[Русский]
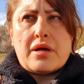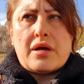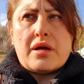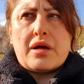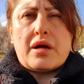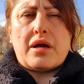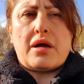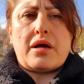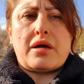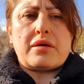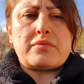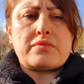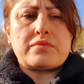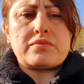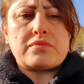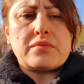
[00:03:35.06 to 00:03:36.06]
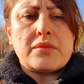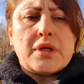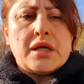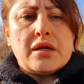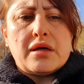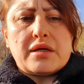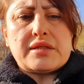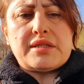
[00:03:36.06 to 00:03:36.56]
Э,
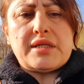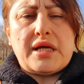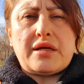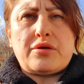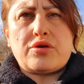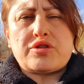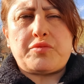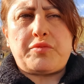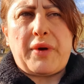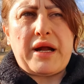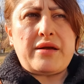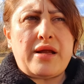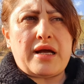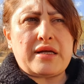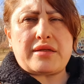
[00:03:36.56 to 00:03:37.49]
где ее спальня,